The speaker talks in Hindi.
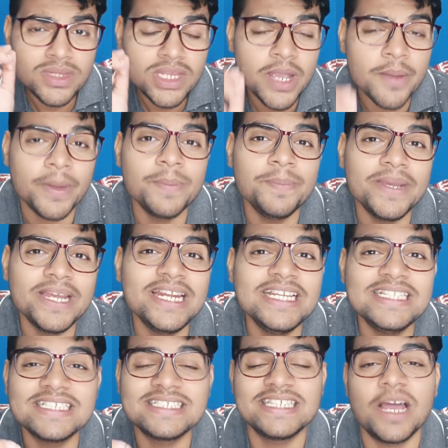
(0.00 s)
बट मेनली
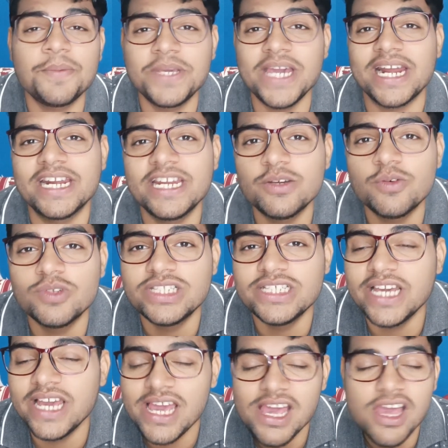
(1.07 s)
जिससे आपकी अर्निंग होती
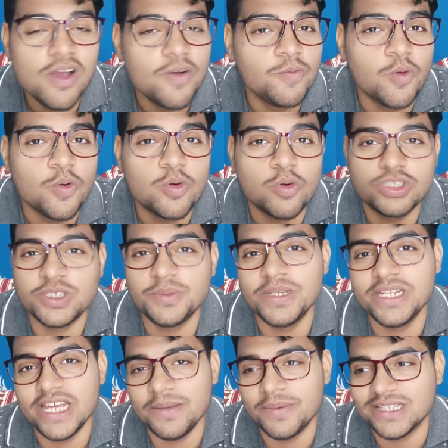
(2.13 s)
है वो कुछ भी
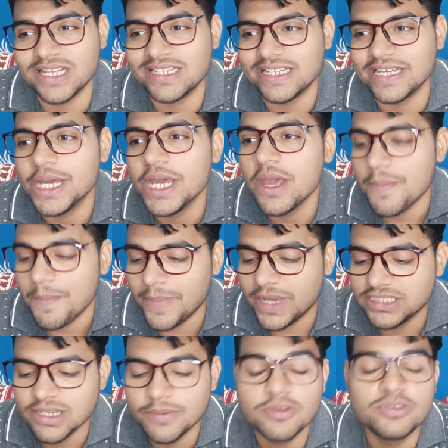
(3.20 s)
नहीं बताते मैं
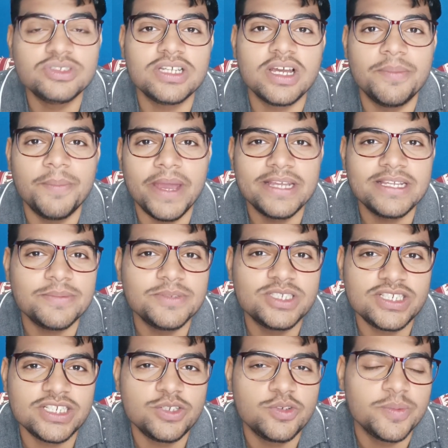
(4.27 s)
जब उन मैं जब
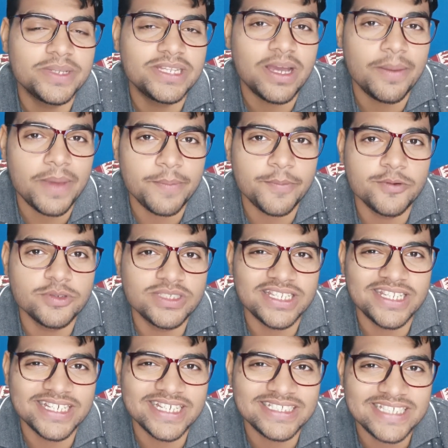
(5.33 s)
इंस्टीट्यूट में था मैं पूछता था
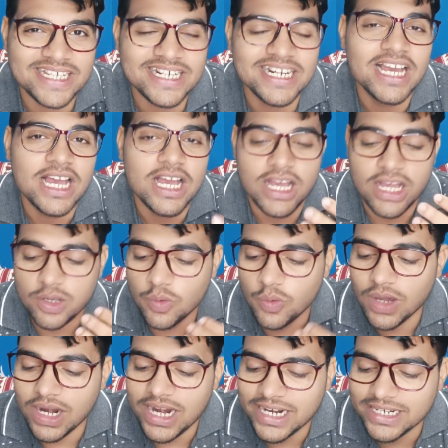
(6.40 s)
कि सर
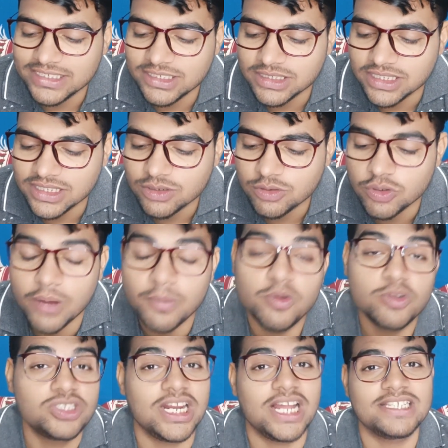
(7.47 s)
गूगल एड्स को हम लोग
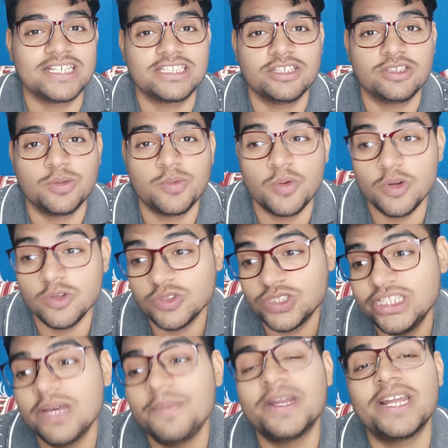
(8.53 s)
चला सकते तो वो लोग
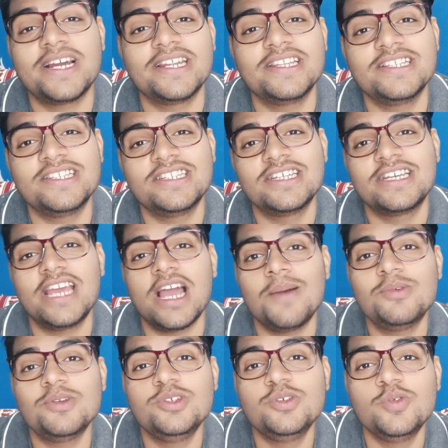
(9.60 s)
सीधा मना कर देते थे कि आप
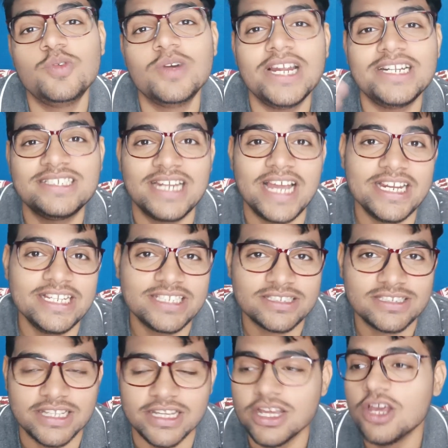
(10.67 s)
लोग गूगल एड्स चला ही नहीं
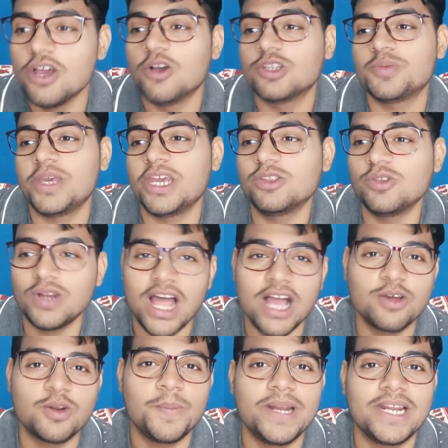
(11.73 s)
सकते उसमें एक दो लाख
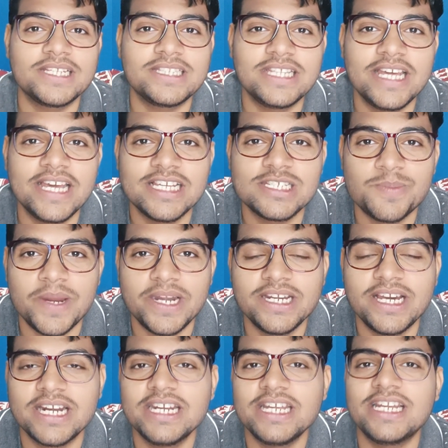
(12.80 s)
रुपये लगते हैं स्पेंड
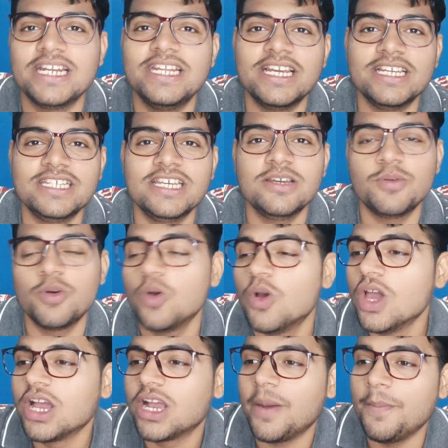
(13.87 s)
करने के लिए ये वो
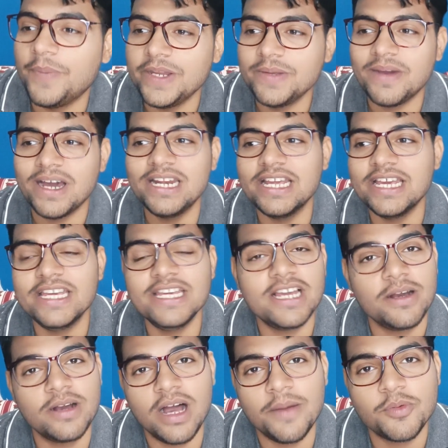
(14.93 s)
कंपनी वाले ही
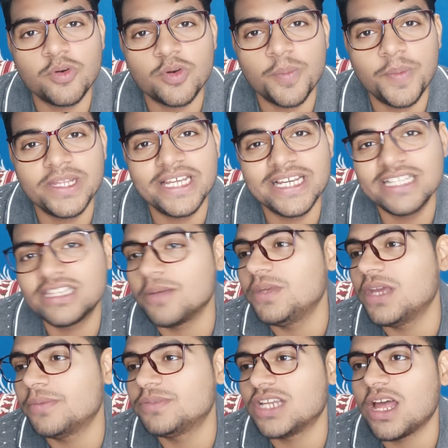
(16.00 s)
आपको रुपये देंगे तभी
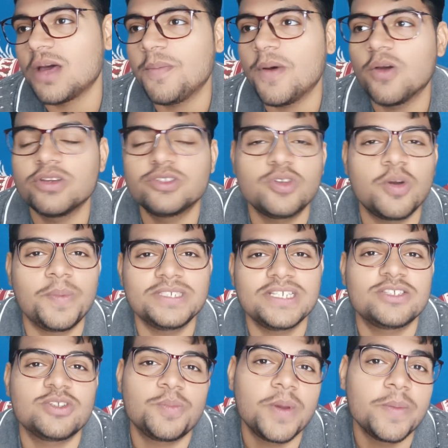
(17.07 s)
आप चला पाओगे सौ पचास
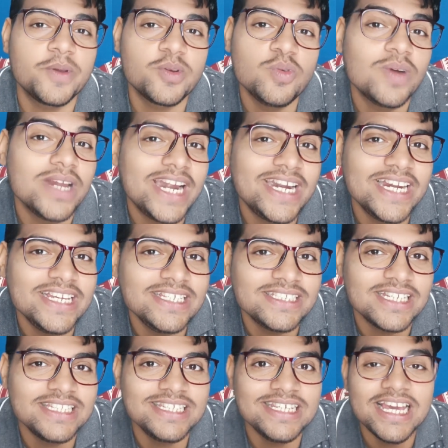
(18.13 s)
रुपये में गूगल एड नहीं
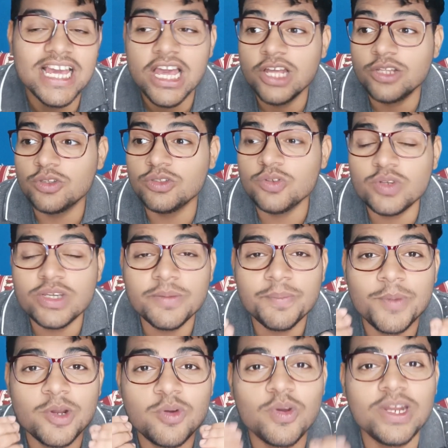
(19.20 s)
चलती तो जो कि
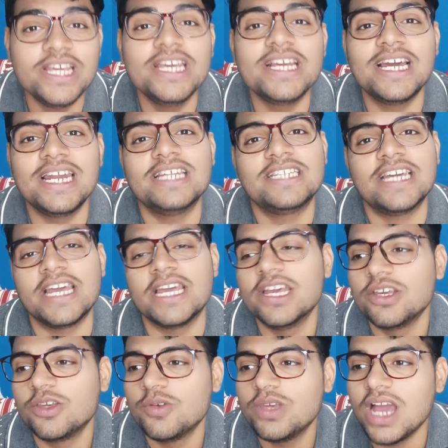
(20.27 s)
बिल्कुल ही गलत है
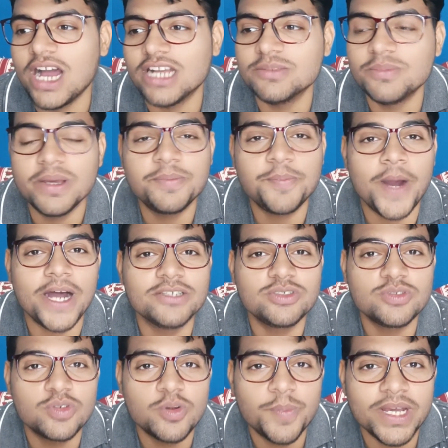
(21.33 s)
क्योंकि आज मैं पाँच सौ
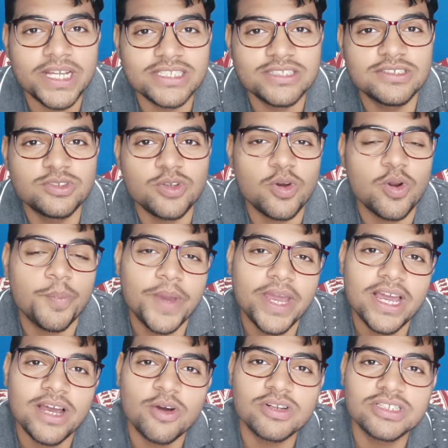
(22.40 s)
रुपये सौ रुपये
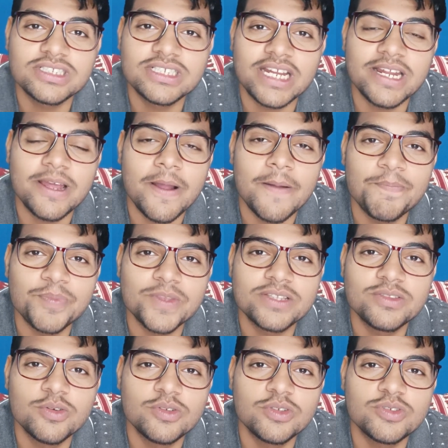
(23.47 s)
और जन दो
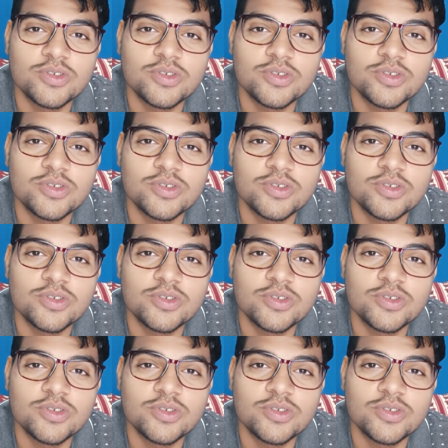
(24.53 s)
दो सौ